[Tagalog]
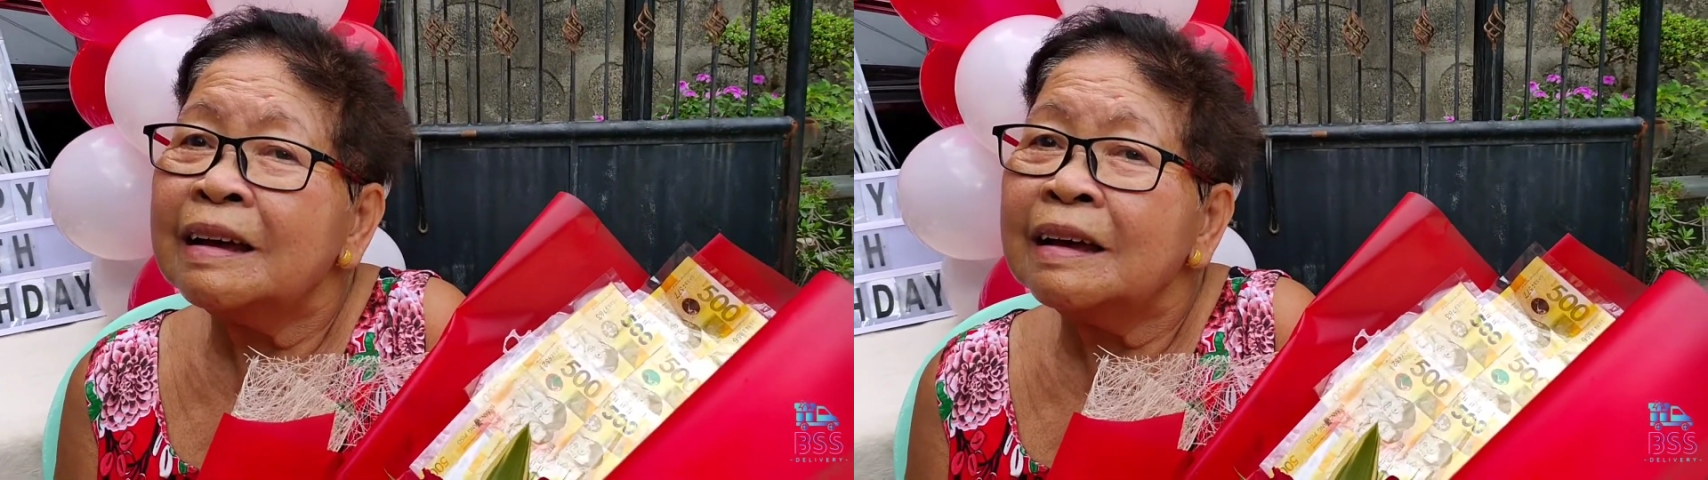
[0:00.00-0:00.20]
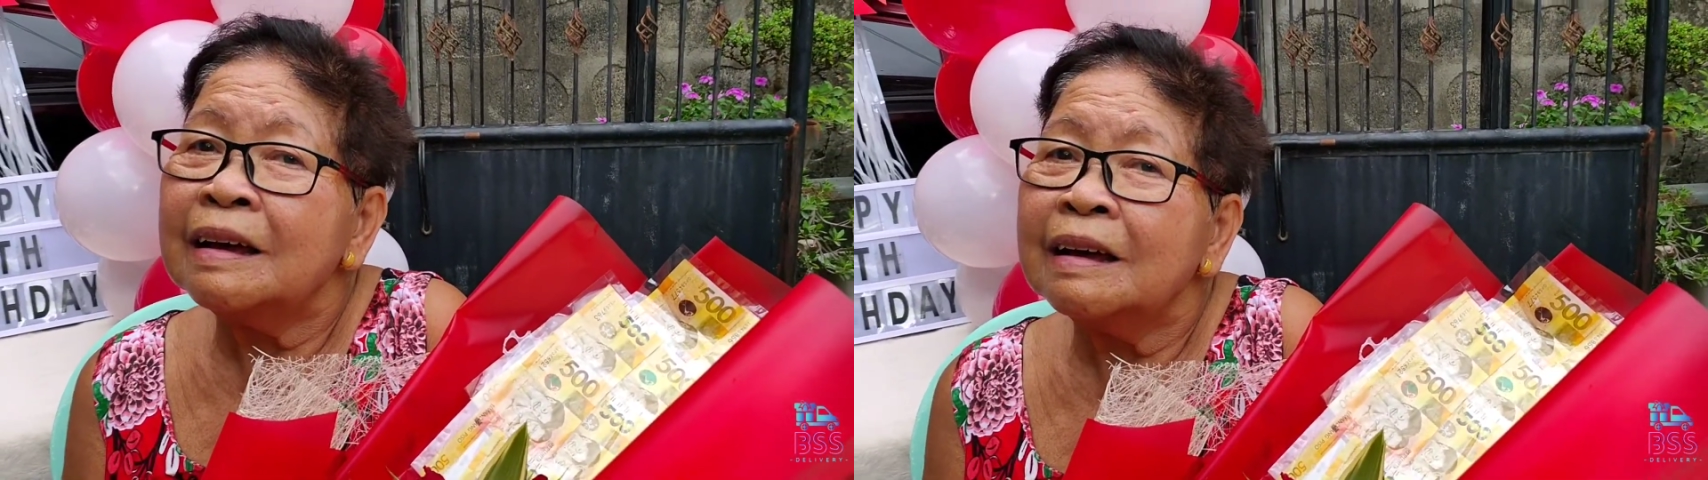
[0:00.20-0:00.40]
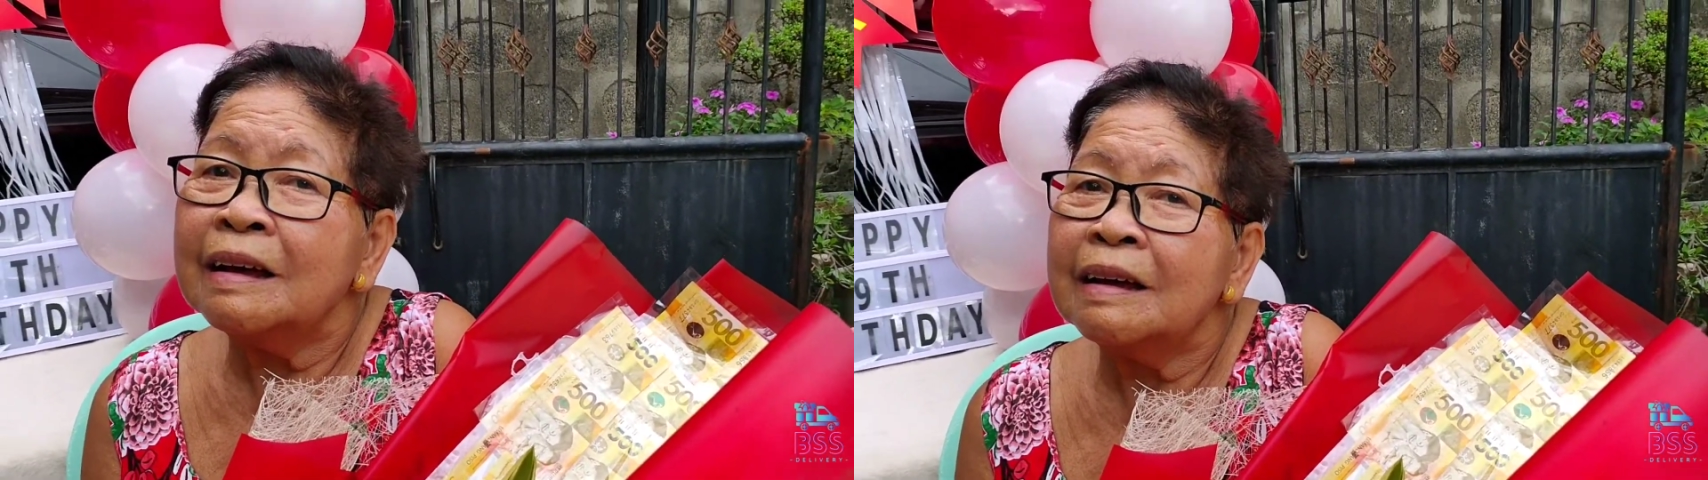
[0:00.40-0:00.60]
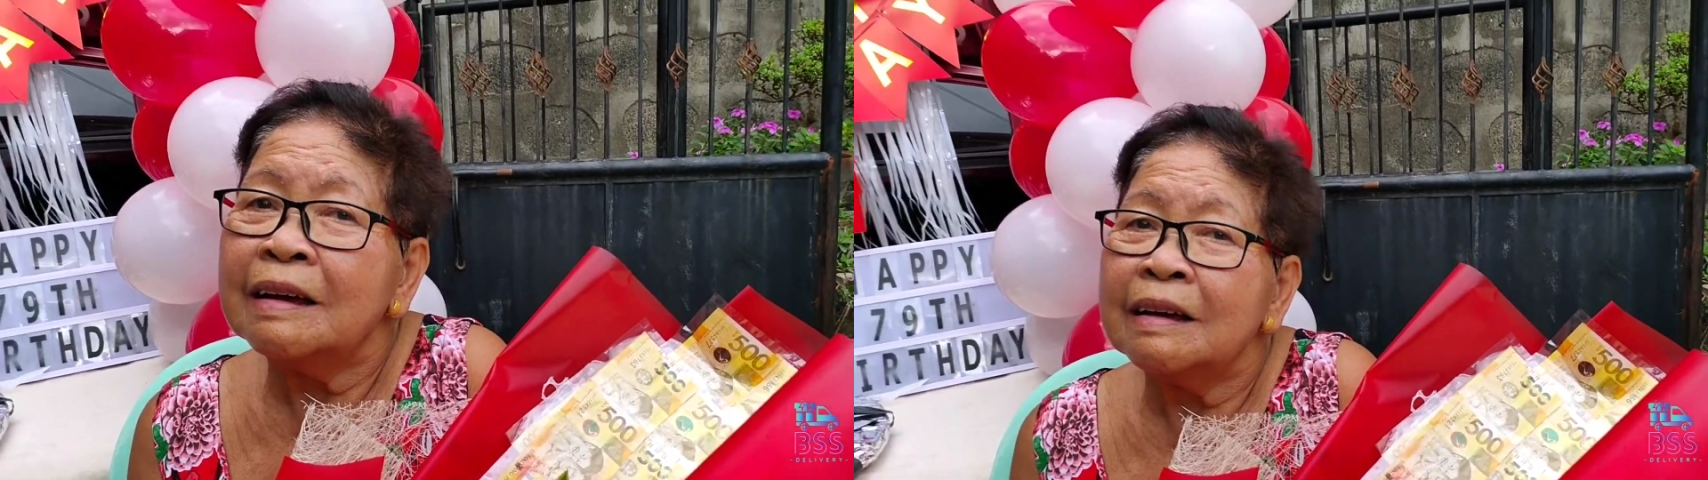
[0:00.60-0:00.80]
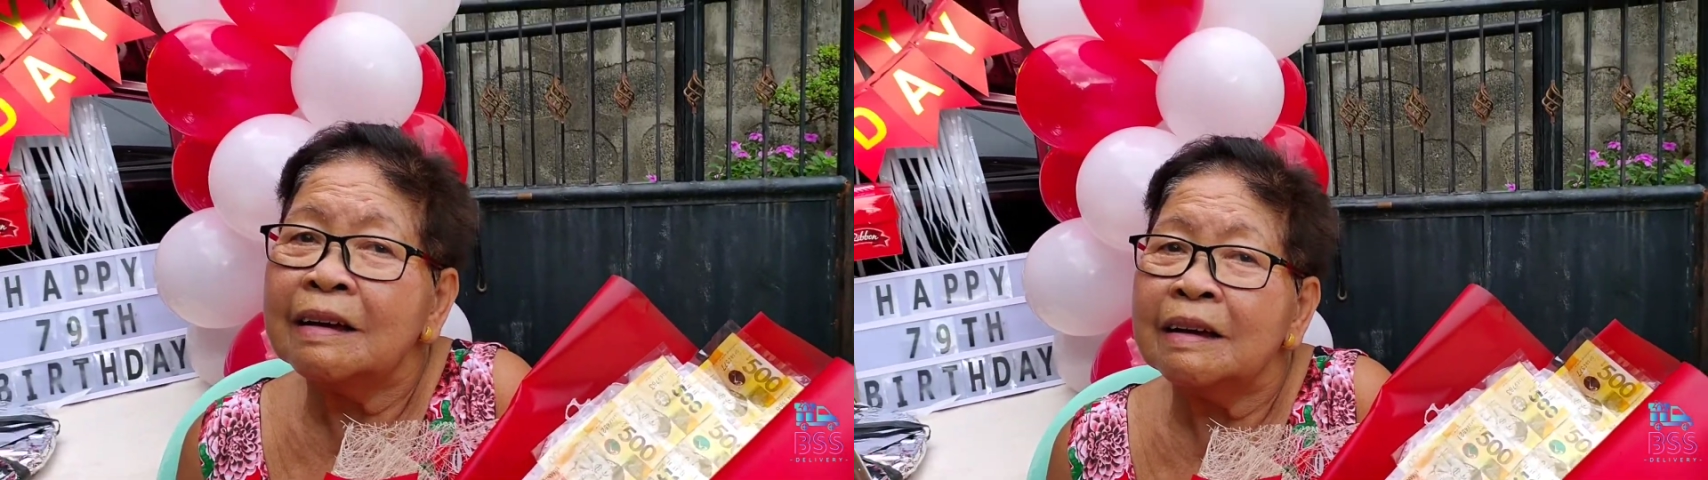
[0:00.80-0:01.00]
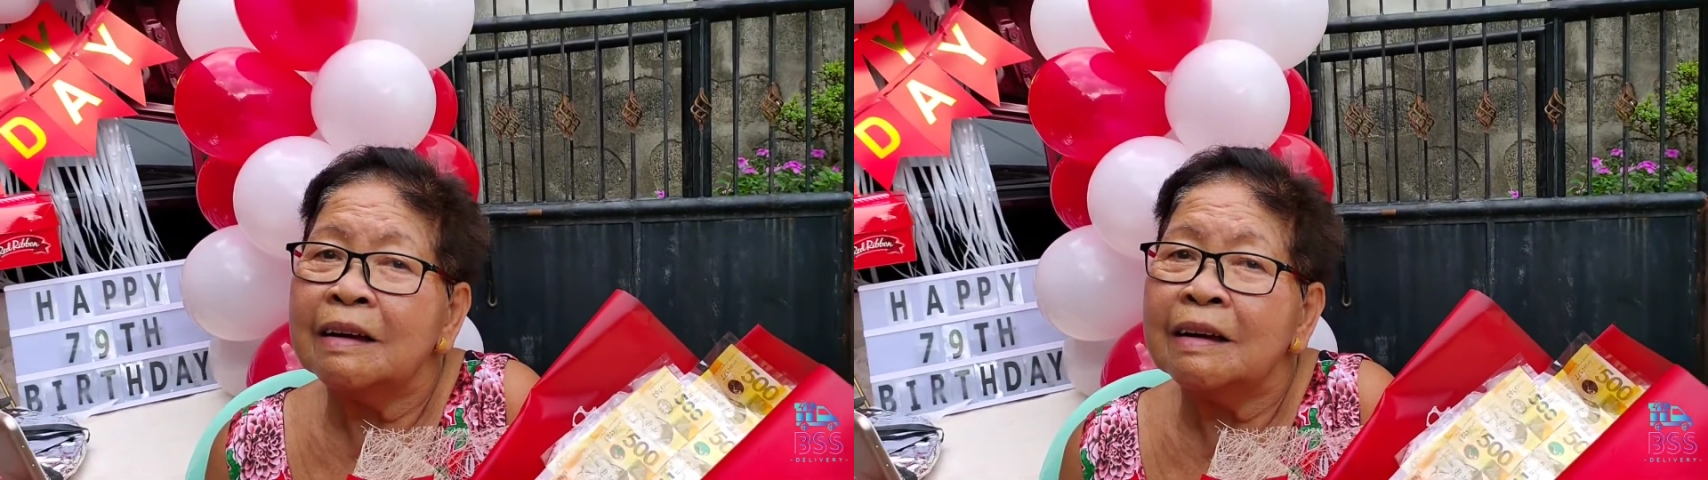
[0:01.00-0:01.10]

anak niyo po?